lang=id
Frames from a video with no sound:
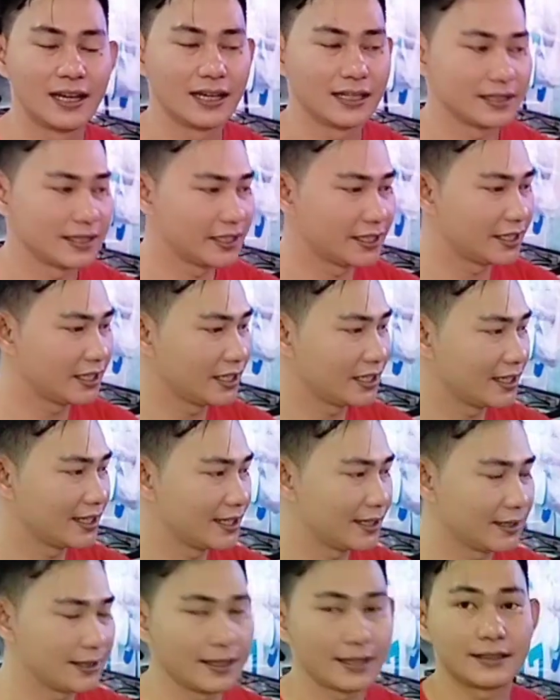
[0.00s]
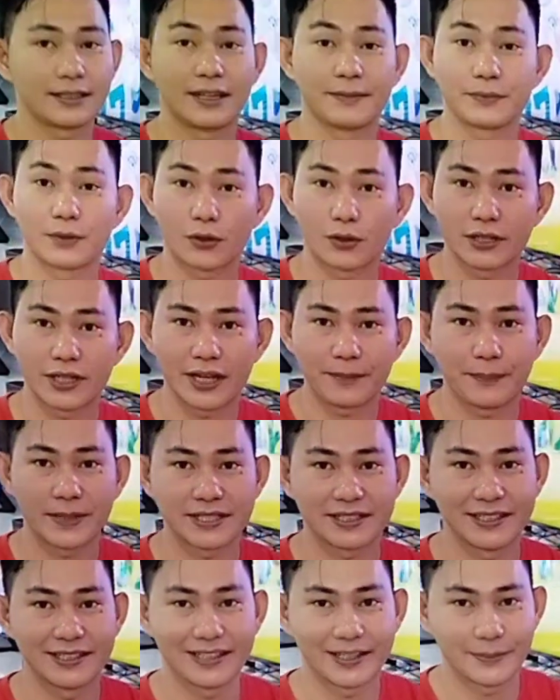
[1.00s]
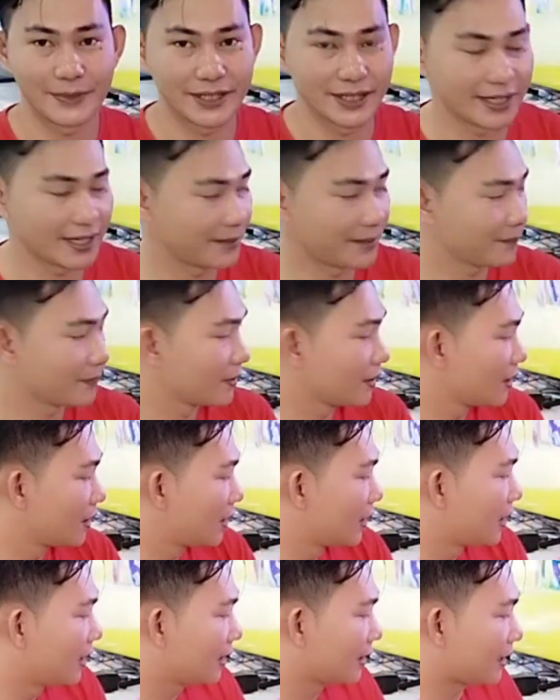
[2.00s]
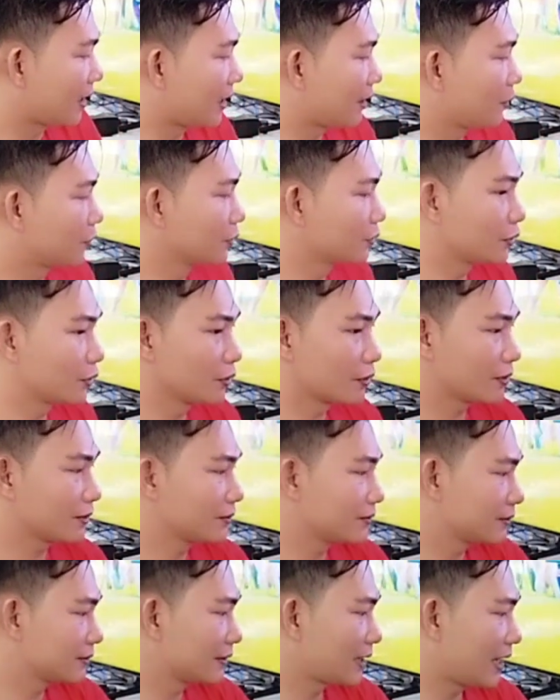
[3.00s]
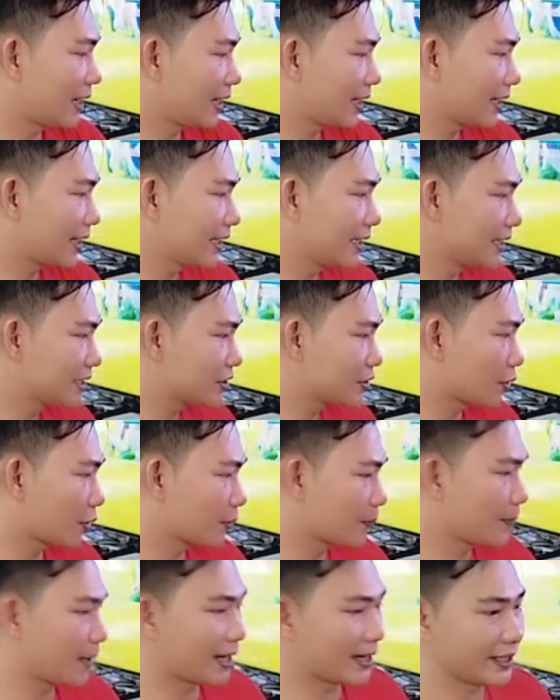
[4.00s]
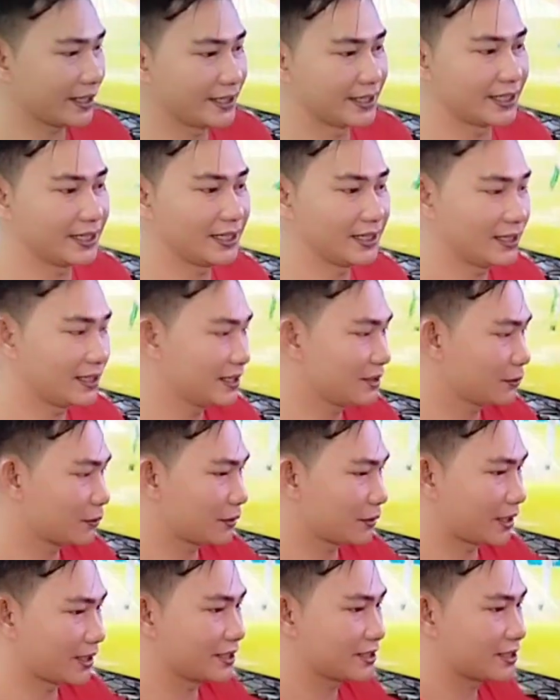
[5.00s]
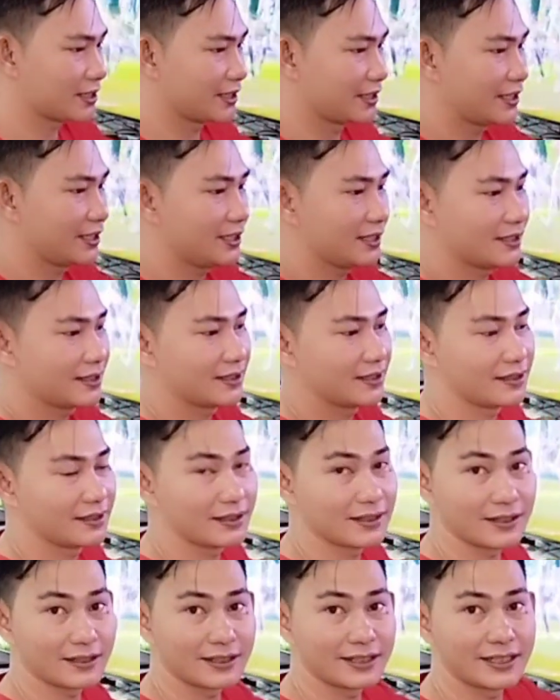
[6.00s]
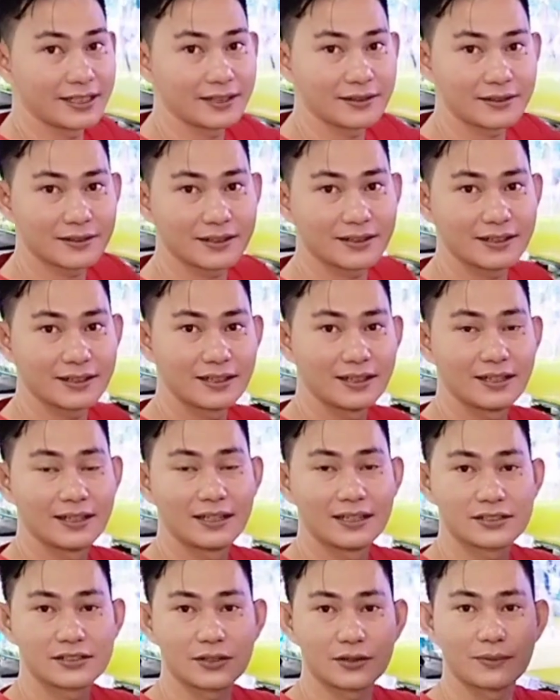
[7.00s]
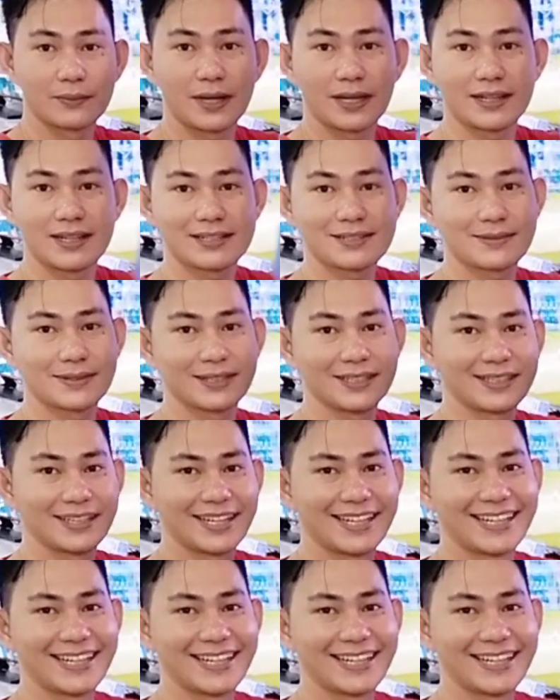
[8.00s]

Jadi ya tiap toko ya pastinya beda ya. Nah, untuk dari soundbar ini ini ukurannya segini. Ini soundbarnya seperti ini.